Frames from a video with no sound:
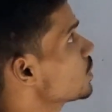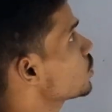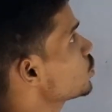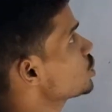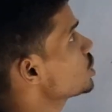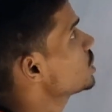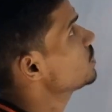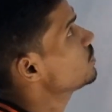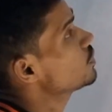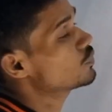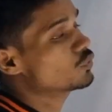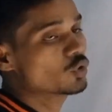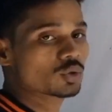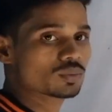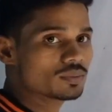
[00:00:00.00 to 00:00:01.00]
क्वेश्चन नंबर
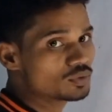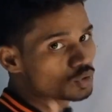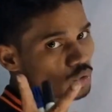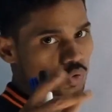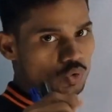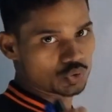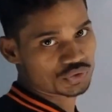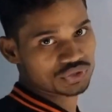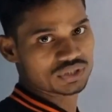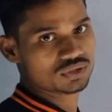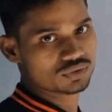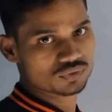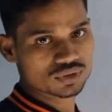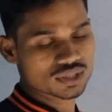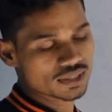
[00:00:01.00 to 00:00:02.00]
फोर में भी दो क्वेश्चन
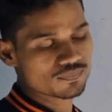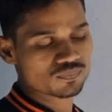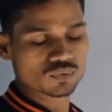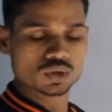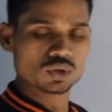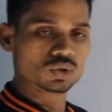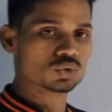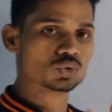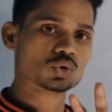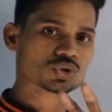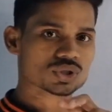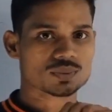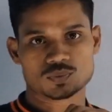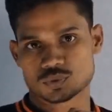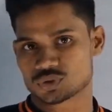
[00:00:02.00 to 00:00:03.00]
ओके दो
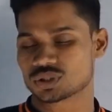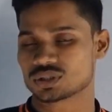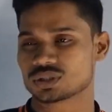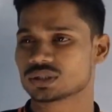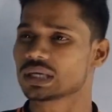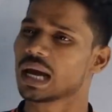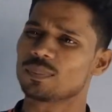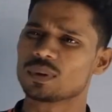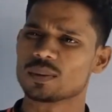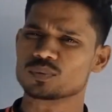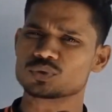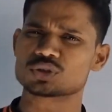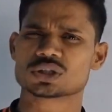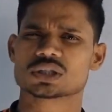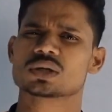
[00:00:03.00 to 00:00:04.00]
सब क्वेश्चन यहाँ पे
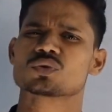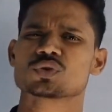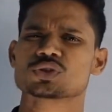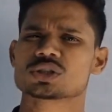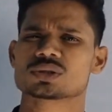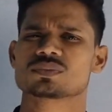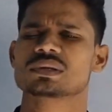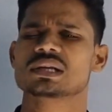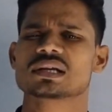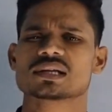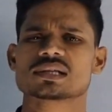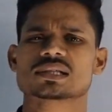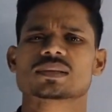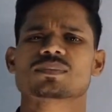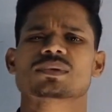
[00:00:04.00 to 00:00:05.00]
आपको जितने क्वेश्चन मिलेंगे
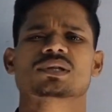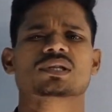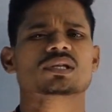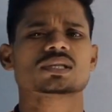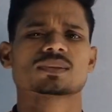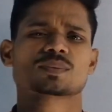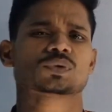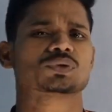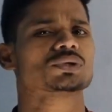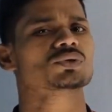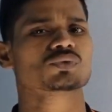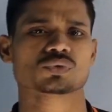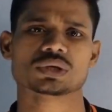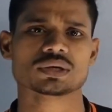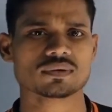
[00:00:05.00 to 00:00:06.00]
ना सबके अंदर सब क्वेश्चन
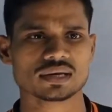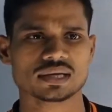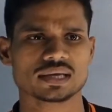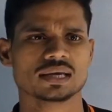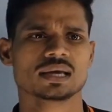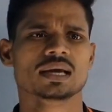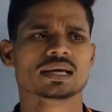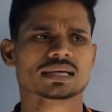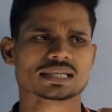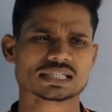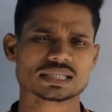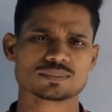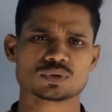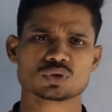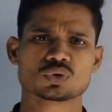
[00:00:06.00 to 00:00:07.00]
होने वाले हैं
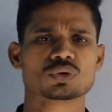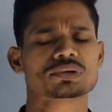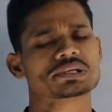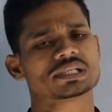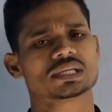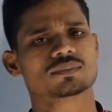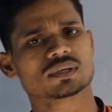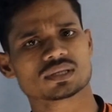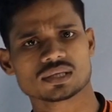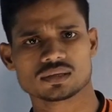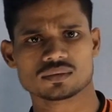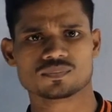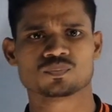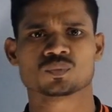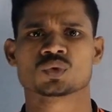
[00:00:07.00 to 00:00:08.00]
किसी में दो किसी में तीन
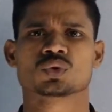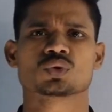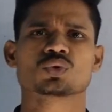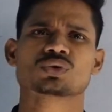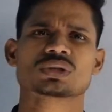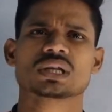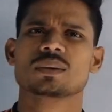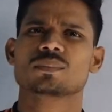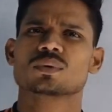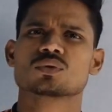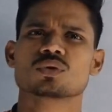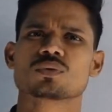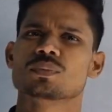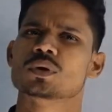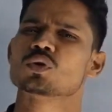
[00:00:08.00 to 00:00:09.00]
तो उसके लिए
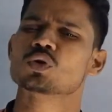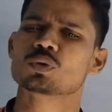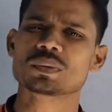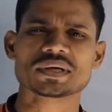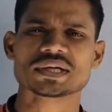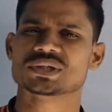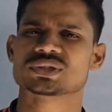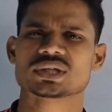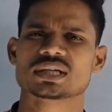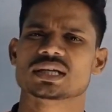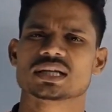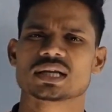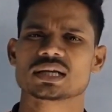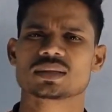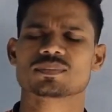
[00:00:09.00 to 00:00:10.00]
आपको बिल्कुल भी टेंशन
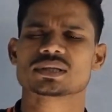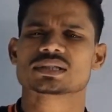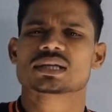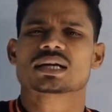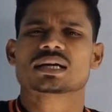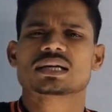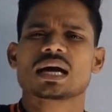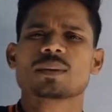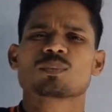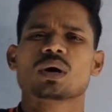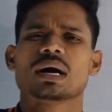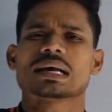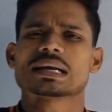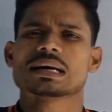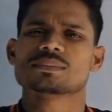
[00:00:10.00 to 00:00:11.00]
लेना नहीं बस क्या करना आपको
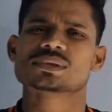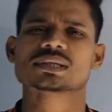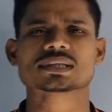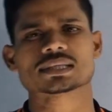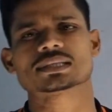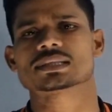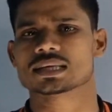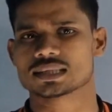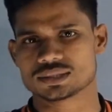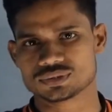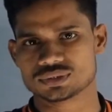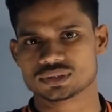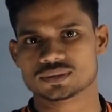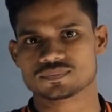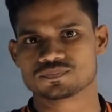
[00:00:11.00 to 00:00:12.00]
आराम से करते आना चाहिए